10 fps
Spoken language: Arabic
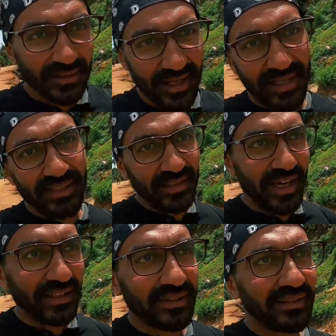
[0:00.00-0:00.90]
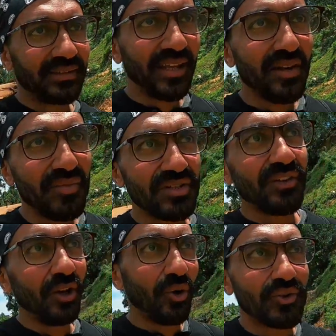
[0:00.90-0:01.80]
يعني يعني تلمس
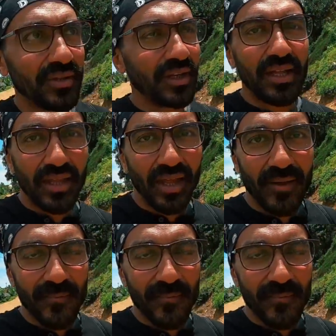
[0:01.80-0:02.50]
فيه الحزن كده